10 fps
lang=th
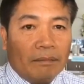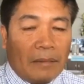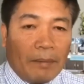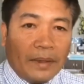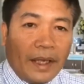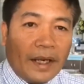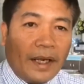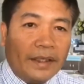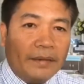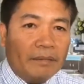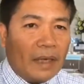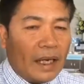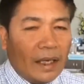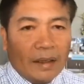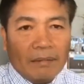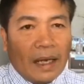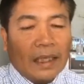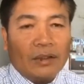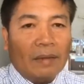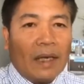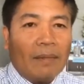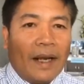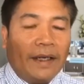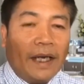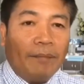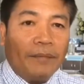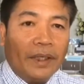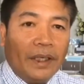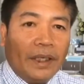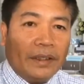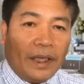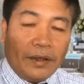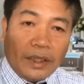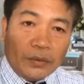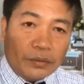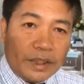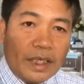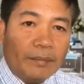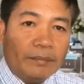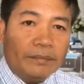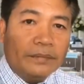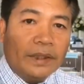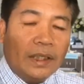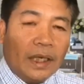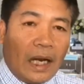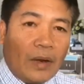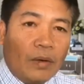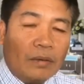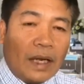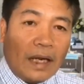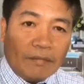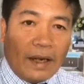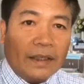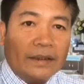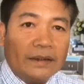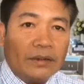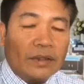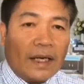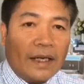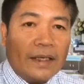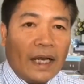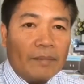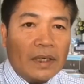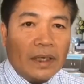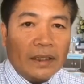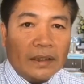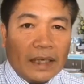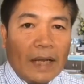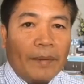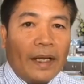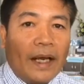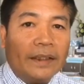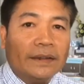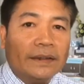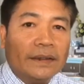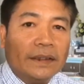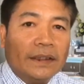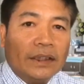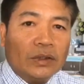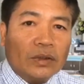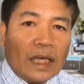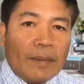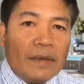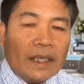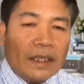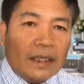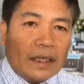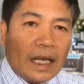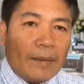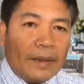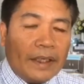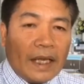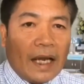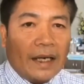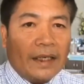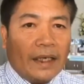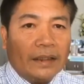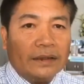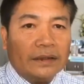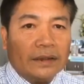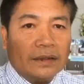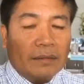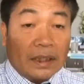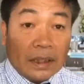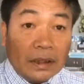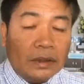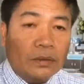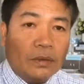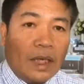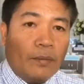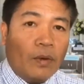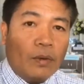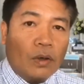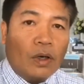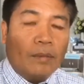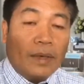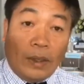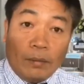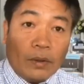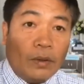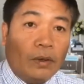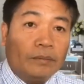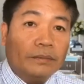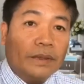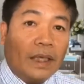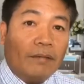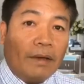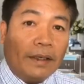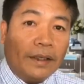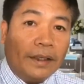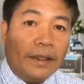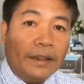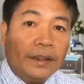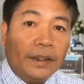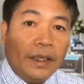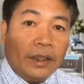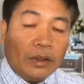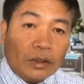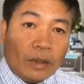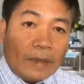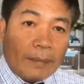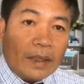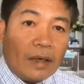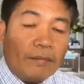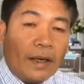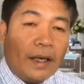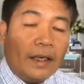ปรับแก้ไขมามากกว่ามากมายนะครับ แต่ก็ยังอยู่ที่เดิมหลายคนคาดหวังต้องการให้การเมืองนั้นเดินหน้าไปได้ ส่วนการเมืองจะเดินหน้าไปทิศทางใดนั้น มันขึ้นอยู่กับองค์ประกอบหลายองค์ประกอบนะครับวันนี้ต้องยอมรับนะครับว่า